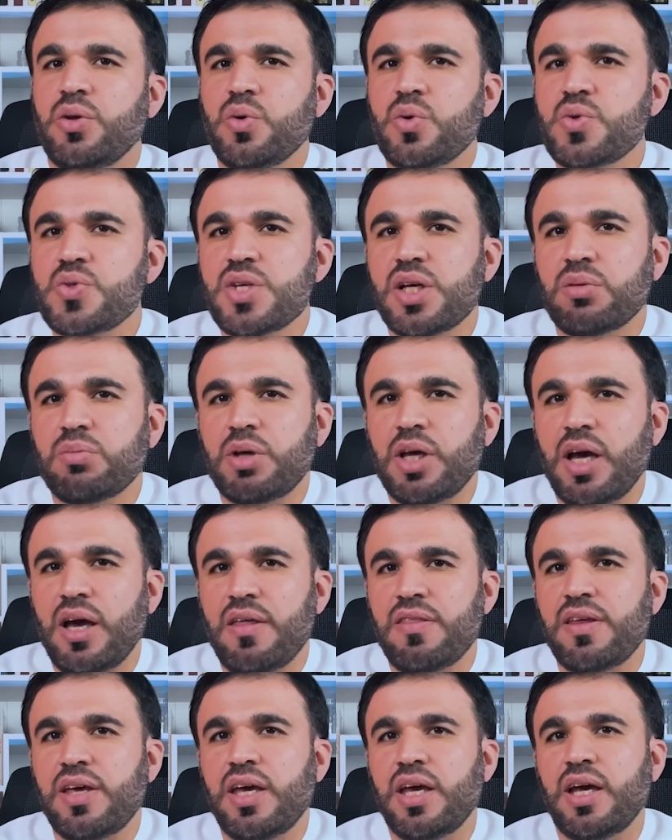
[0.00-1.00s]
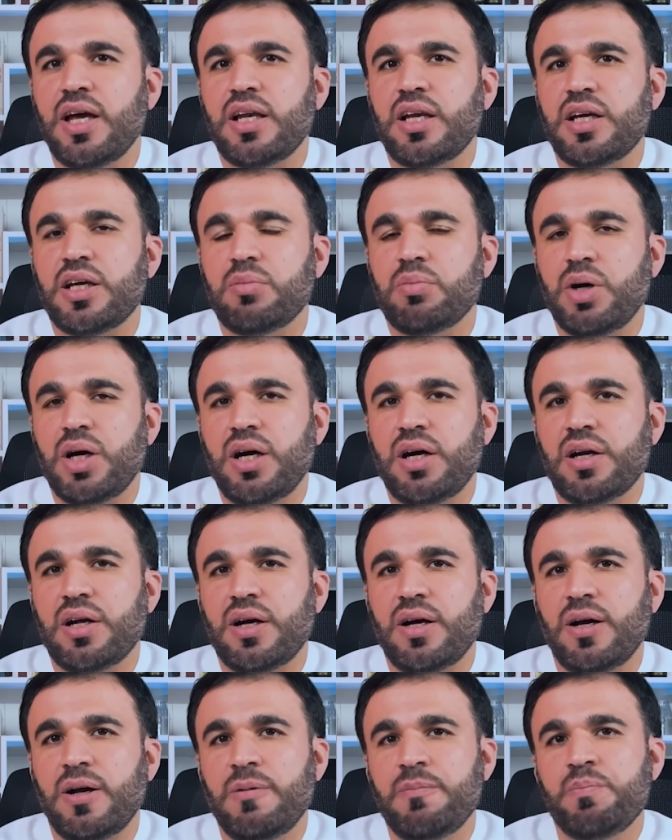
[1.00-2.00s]
يقصد بهذه
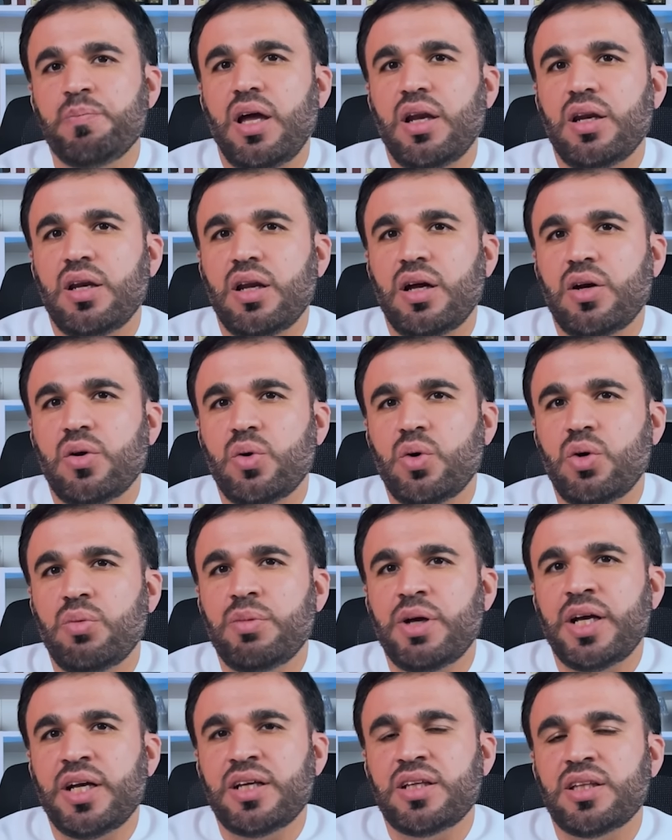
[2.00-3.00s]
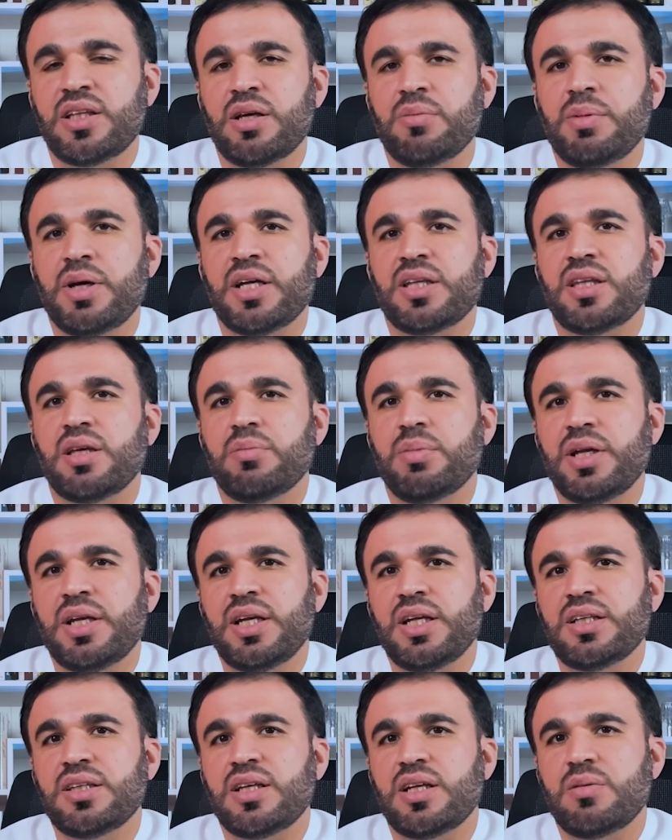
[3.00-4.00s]
العبارة أن روما عندما
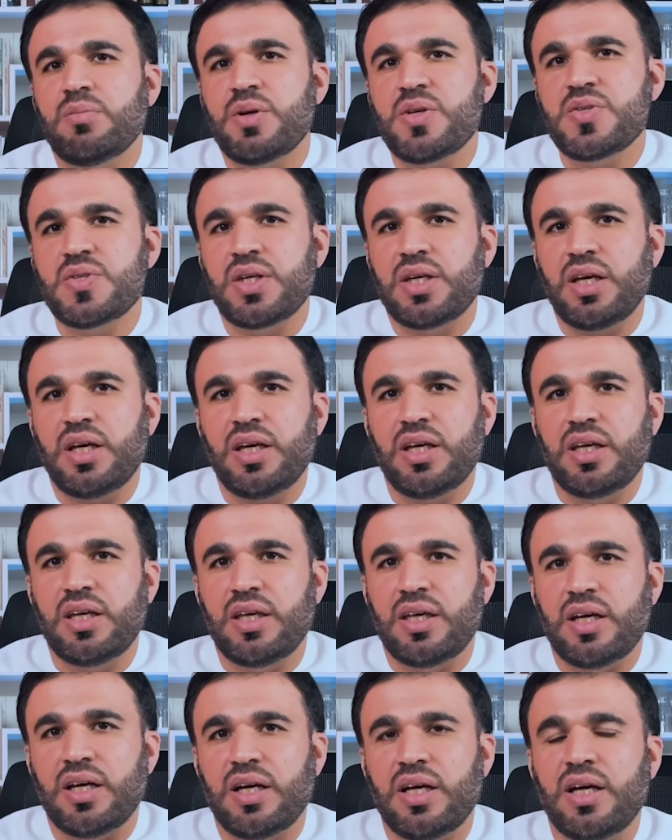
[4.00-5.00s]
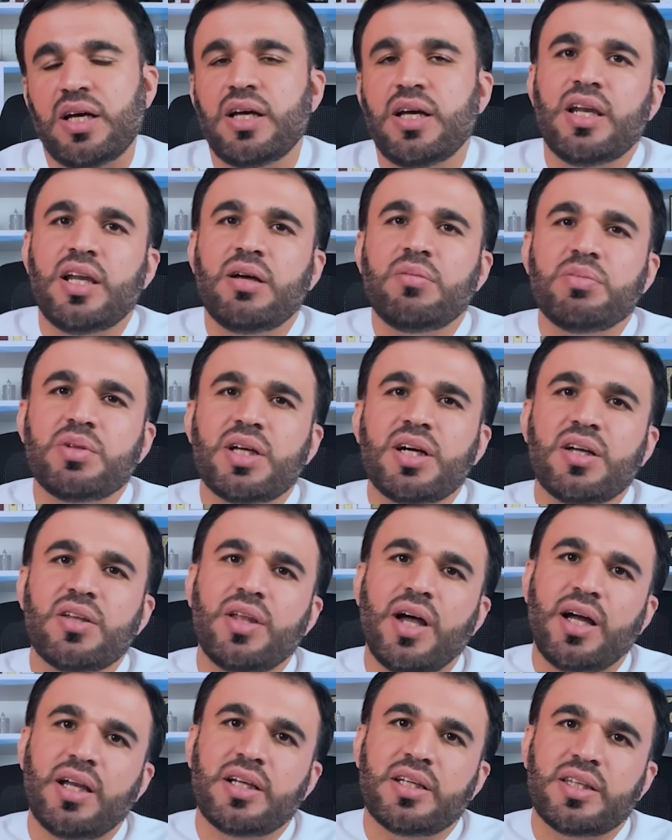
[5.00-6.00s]
تبنت المسيحية لم
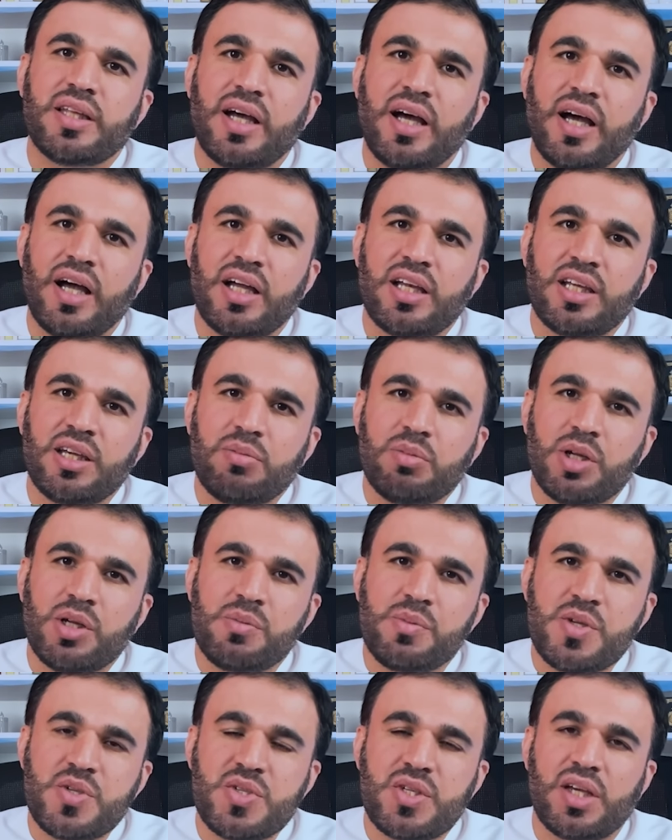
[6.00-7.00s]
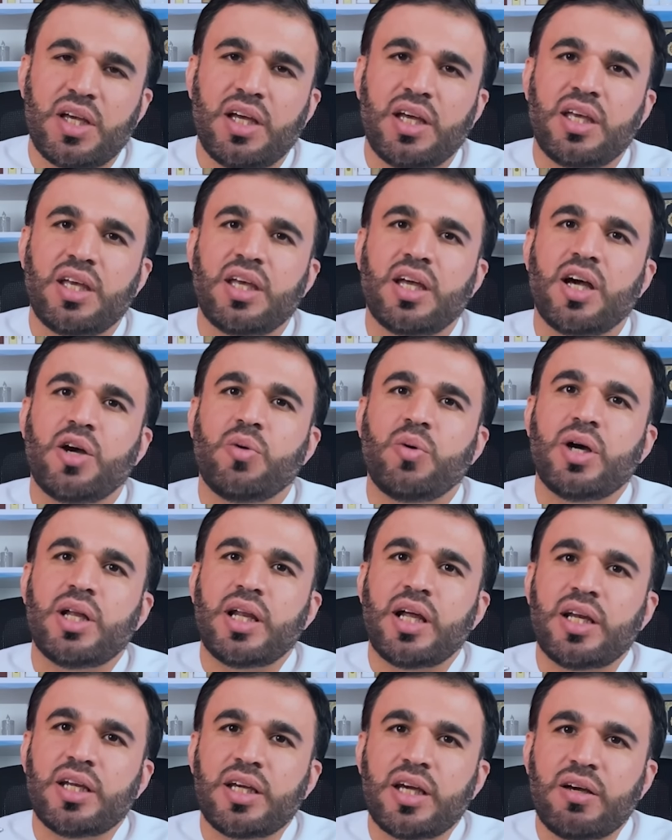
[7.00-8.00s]
تخضع لتعاليم المسيحية
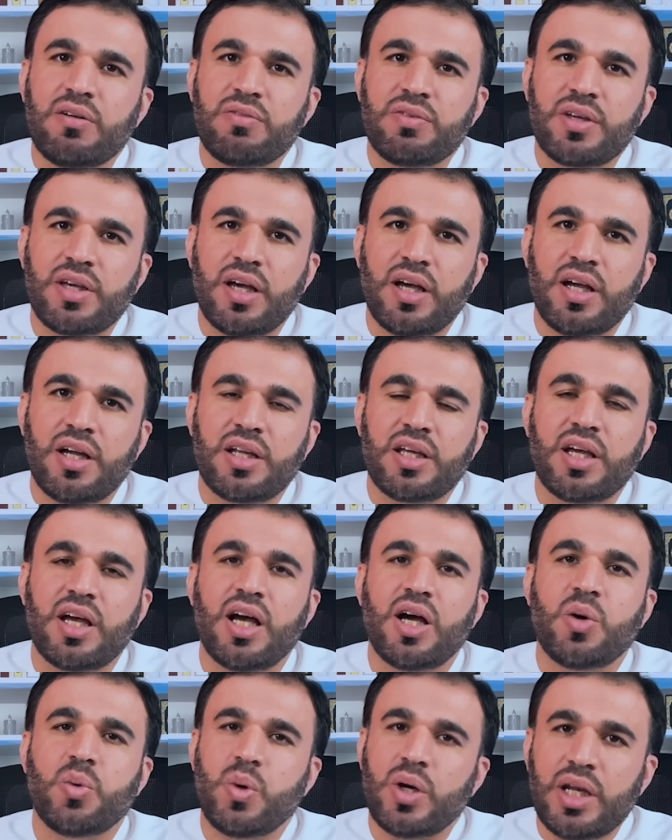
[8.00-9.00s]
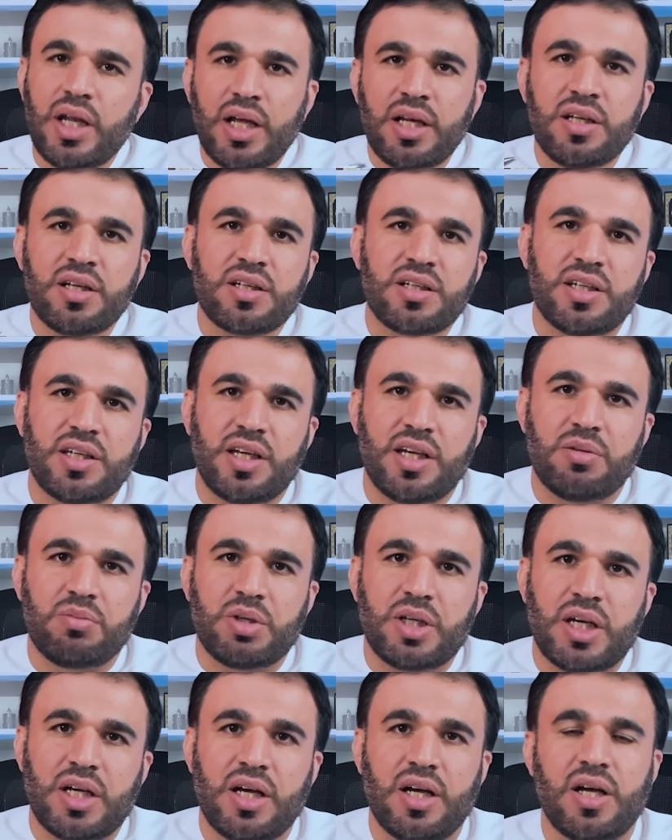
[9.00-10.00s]
ولا لأفكارها ولا
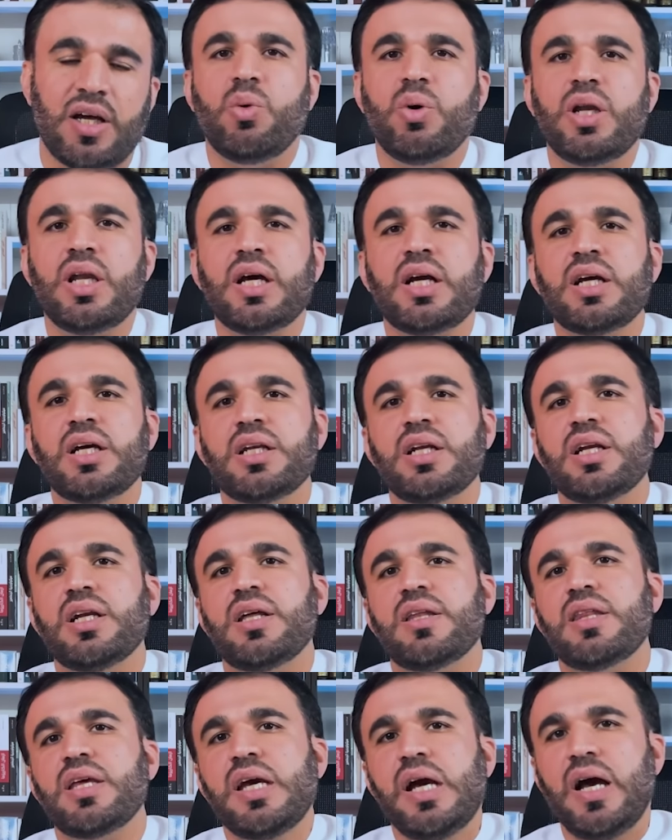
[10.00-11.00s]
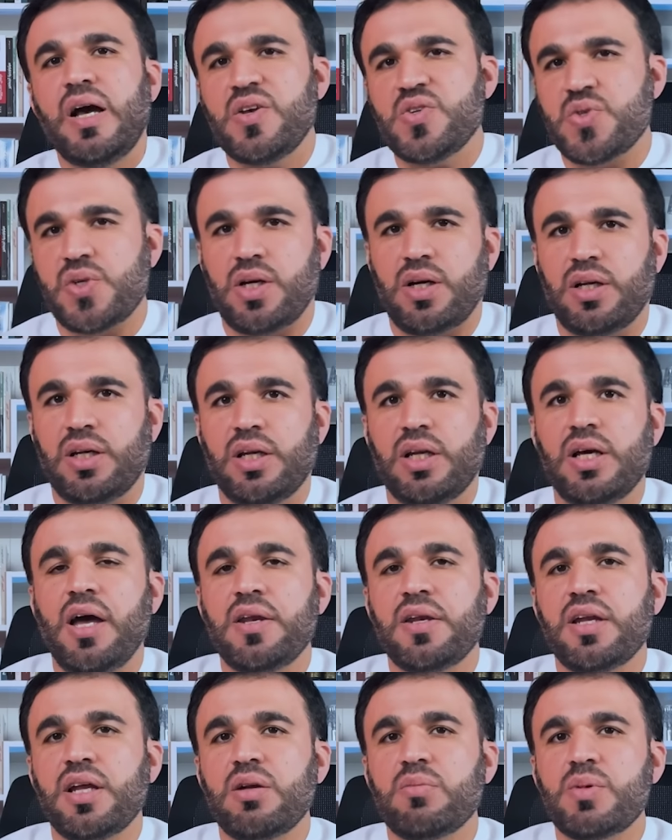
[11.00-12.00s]
لقيمها، ولكن الذي حصل
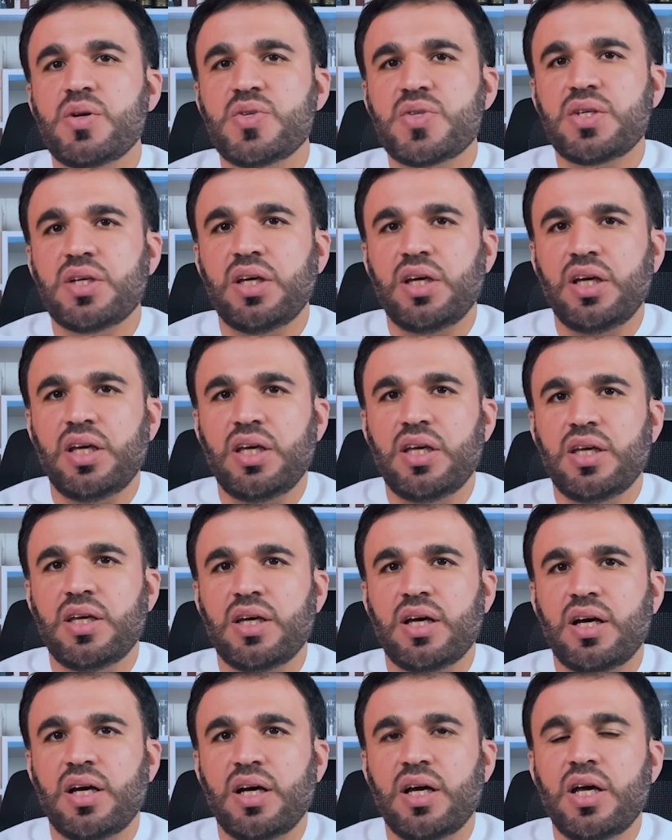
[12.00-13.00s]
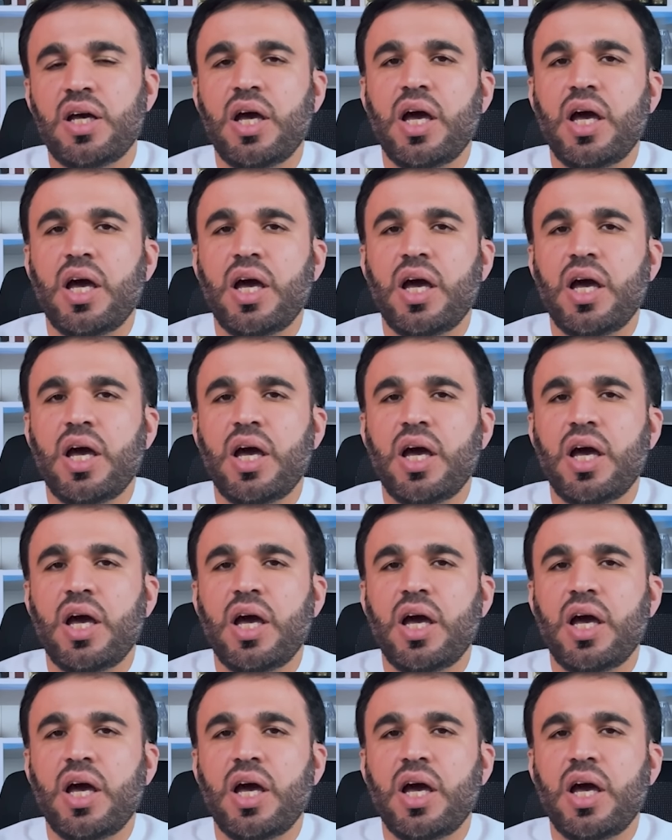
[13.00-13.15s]
أن المسيحية